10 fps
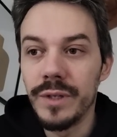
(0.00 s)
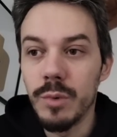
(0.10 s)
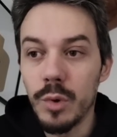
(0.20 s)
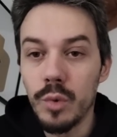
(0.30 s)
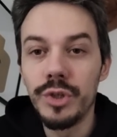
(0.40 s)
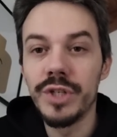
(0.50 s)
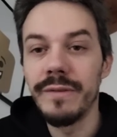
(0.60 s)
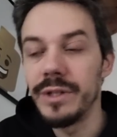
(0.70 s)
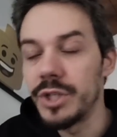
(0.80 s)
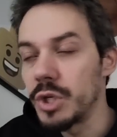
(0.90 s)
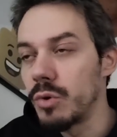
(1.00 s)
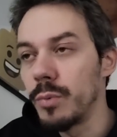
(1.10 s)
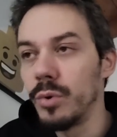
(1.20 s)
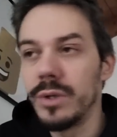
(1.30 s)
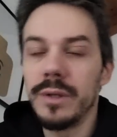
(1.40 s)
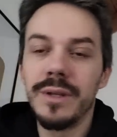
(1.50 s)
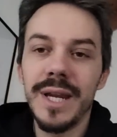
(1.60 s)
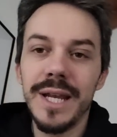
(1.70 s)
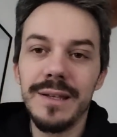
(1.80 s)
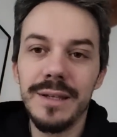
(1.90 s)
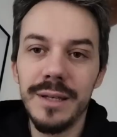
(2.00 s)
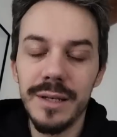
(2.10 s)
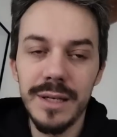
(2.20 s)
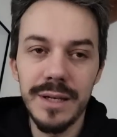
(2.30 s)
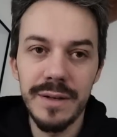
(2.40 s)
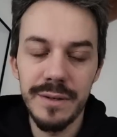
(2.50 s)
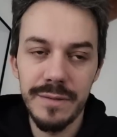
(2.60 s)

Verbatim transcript: qualcuno diceva 25 punti, direi di eh,